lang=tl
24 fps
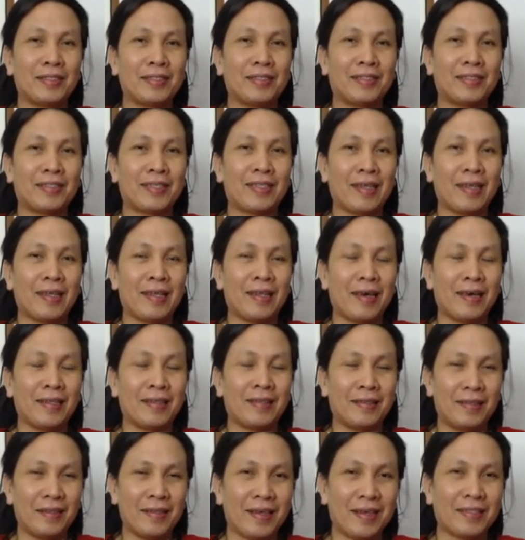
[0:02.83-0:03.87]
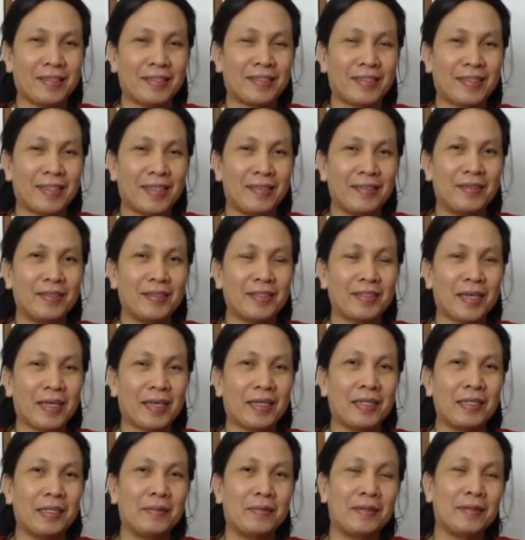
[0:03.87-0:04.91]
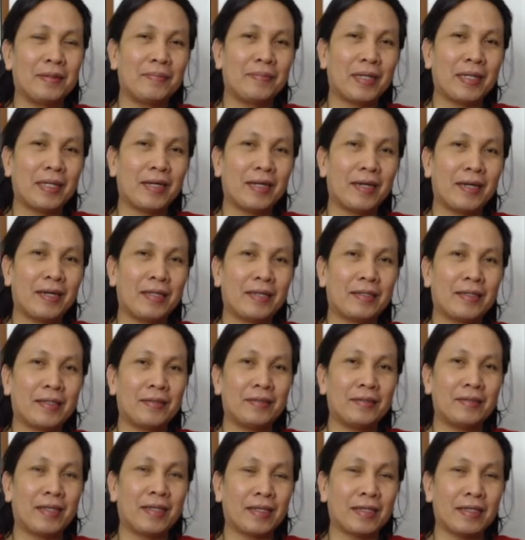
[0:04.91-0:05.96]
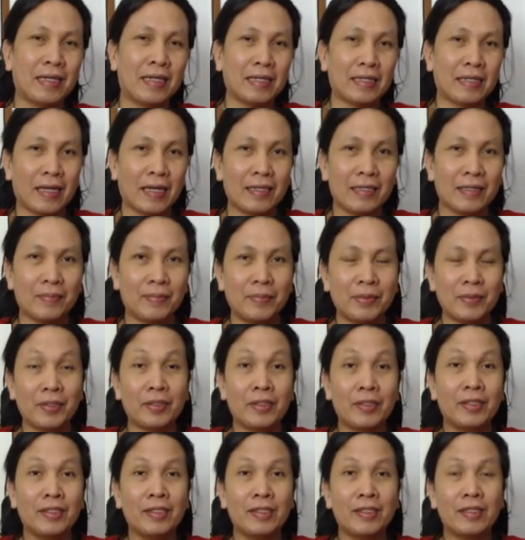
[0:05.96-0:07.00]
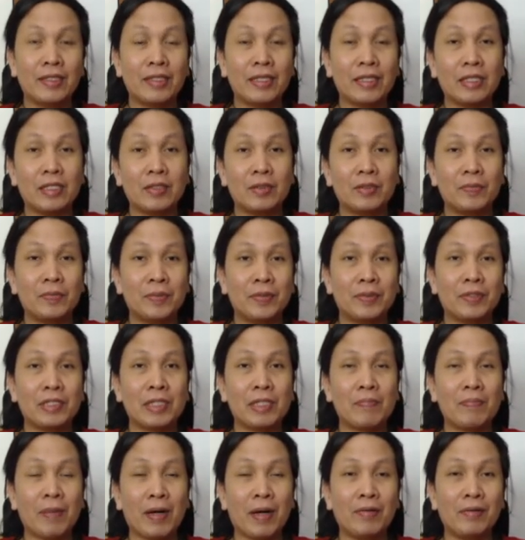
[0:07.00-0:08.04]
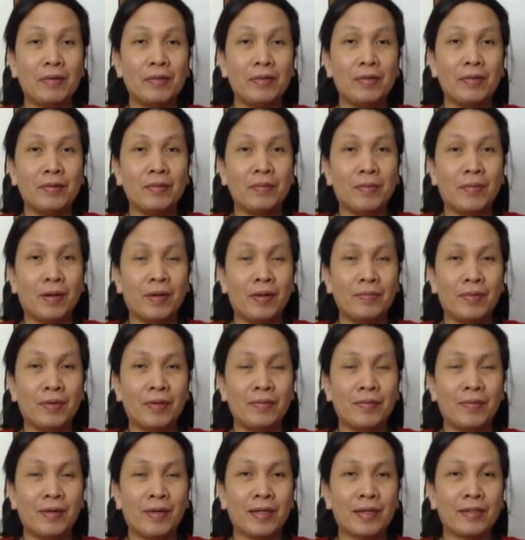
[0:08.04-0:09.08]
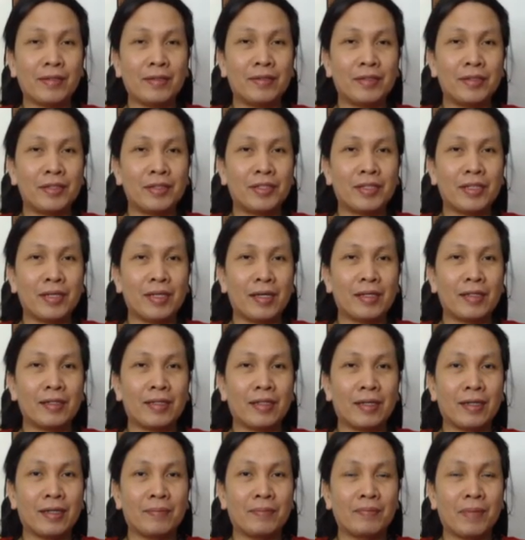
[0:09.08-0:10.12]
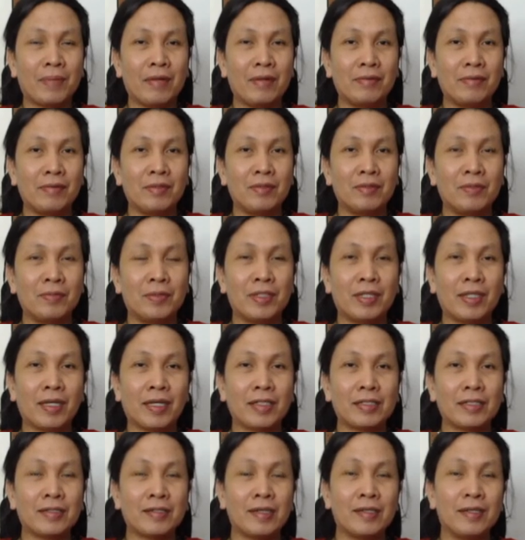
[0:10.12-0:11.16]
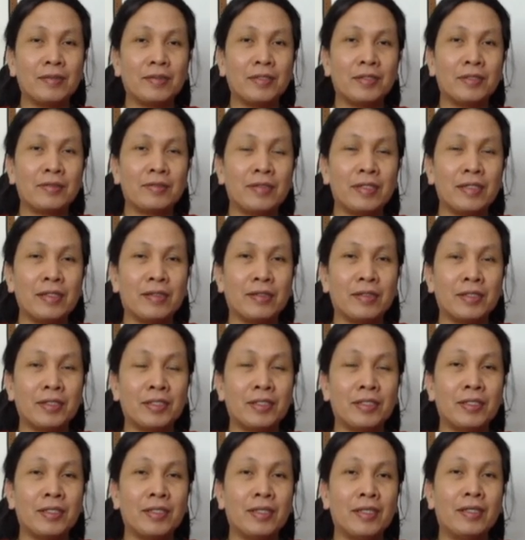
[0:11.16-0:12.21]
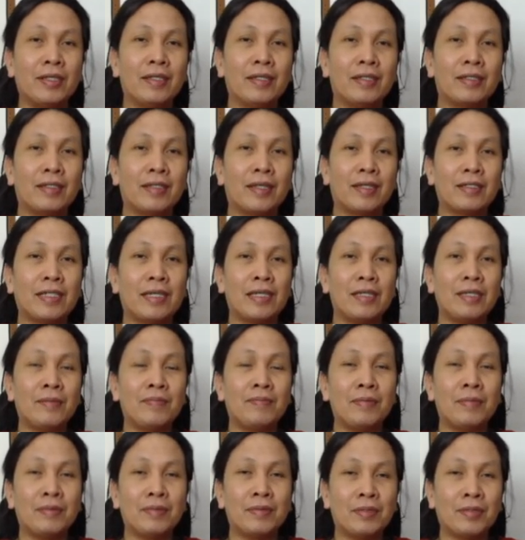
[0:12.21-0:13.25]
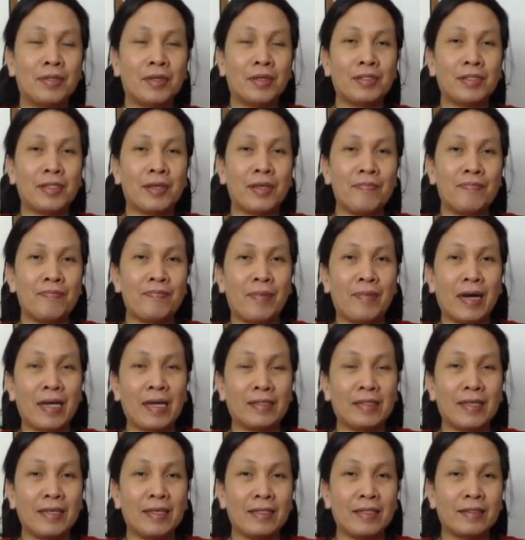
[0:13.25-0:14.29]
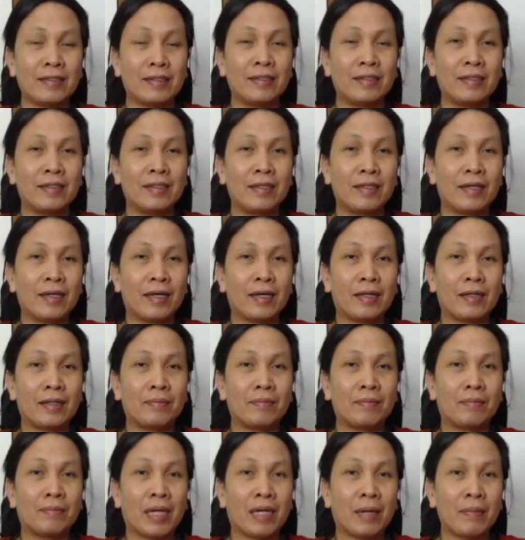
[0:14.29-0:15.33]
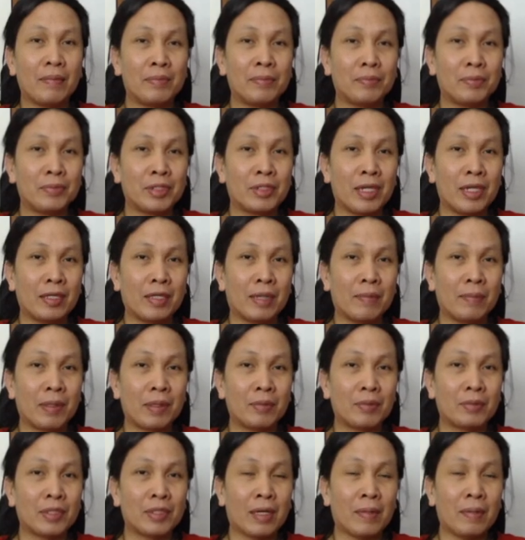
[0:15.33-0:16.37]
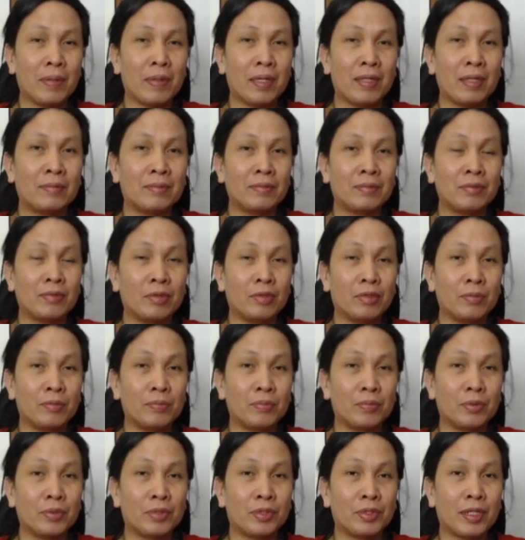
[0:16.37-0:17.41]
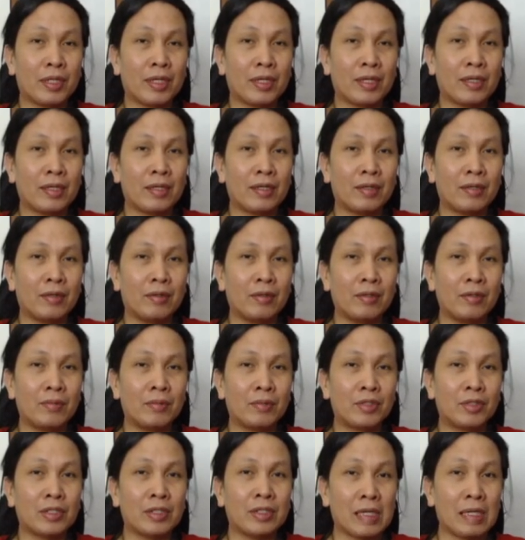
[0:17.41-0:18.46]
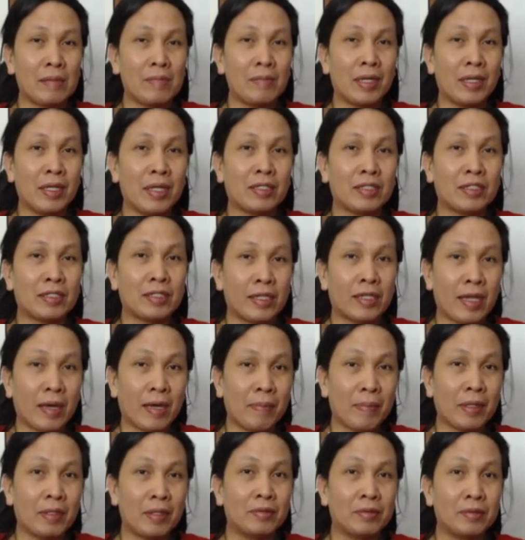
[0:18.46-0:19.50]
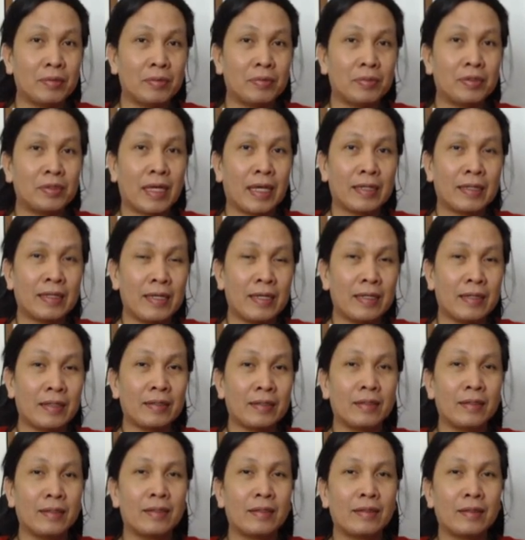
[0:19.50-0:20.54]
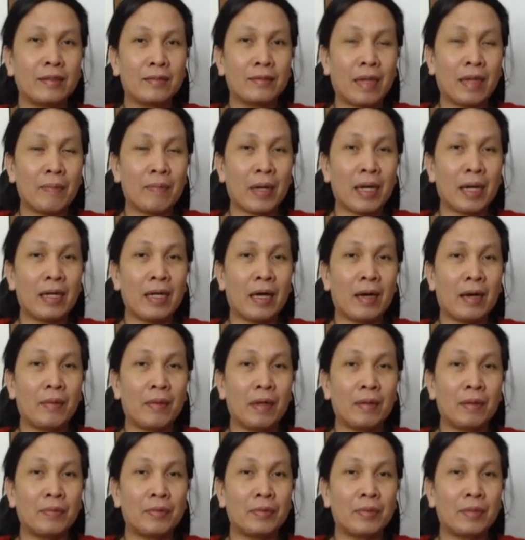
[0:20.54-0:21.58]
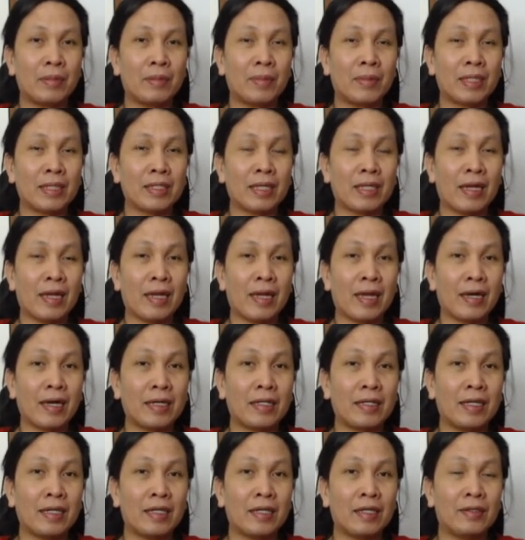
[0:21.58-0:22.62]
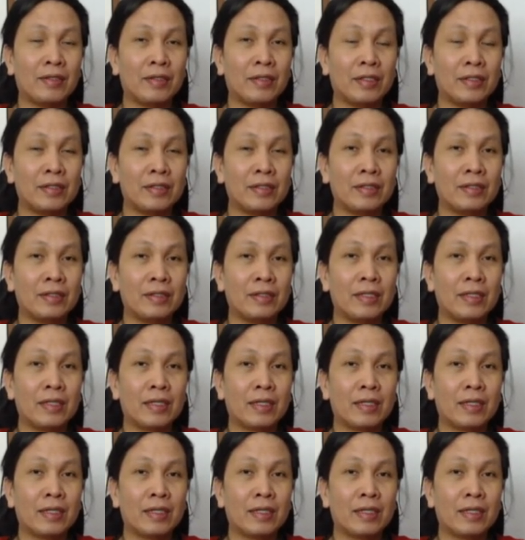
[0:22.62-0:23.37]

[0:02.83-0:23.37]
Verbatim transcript: Sal at last, ano, sa ikalawang pagkakataon, nagkita na po. Ito pong si Pangulong Bongbong Marcos at ang Pangulo po ng Estados Unidos na si Joseph Biden. At marami po silang napag-usapan doon po sa almost 3 minutes na napanood po natin. Napakalawak po ng mga tinalakay nila doon.